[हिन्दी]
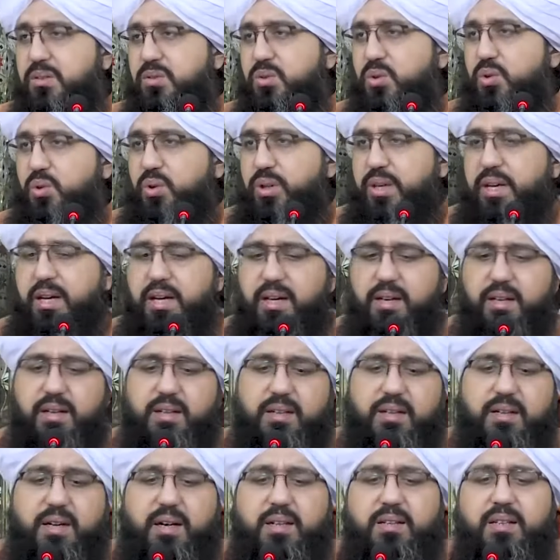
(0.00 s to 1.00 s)
तो गोया
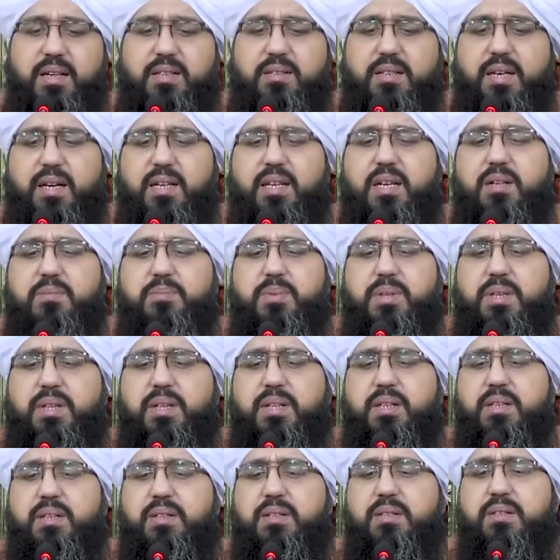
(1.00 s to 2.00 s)
अल्लाह ताला भी
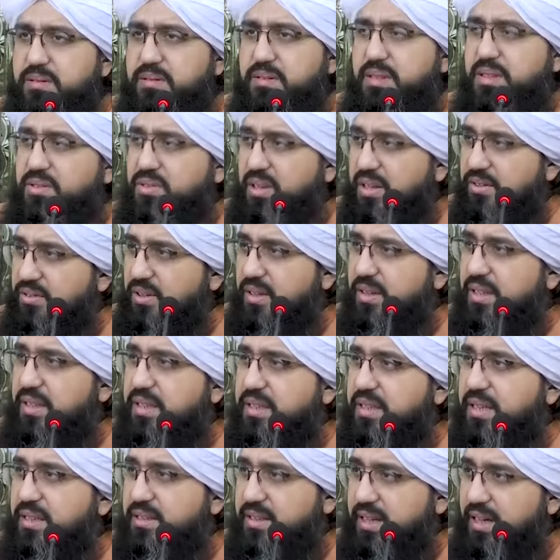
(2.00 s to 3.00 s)
जिसे
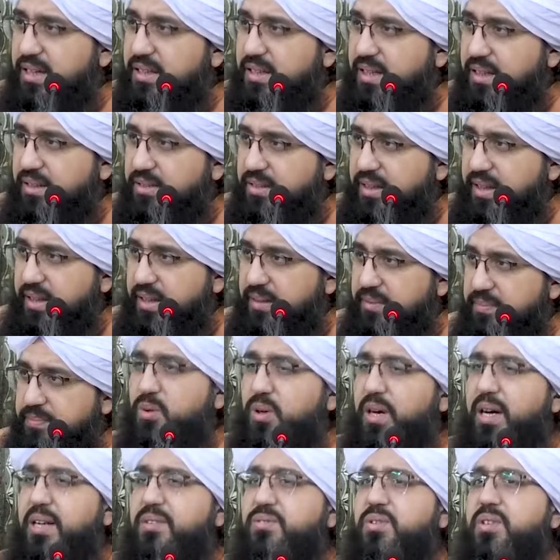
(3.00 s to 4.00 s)
ज़िंदगी अता करता है
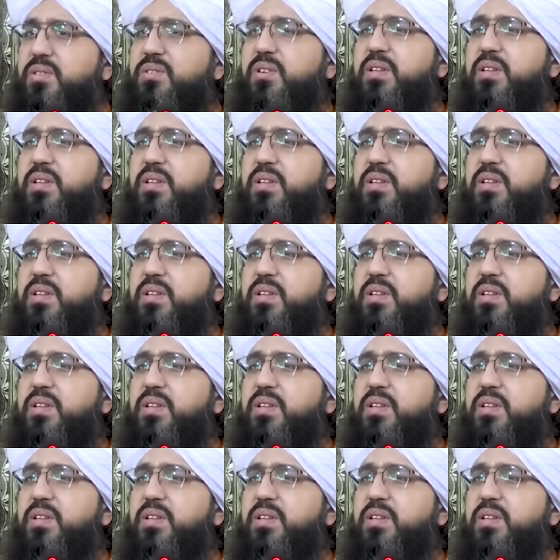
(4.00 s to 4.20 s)
वो ऐसी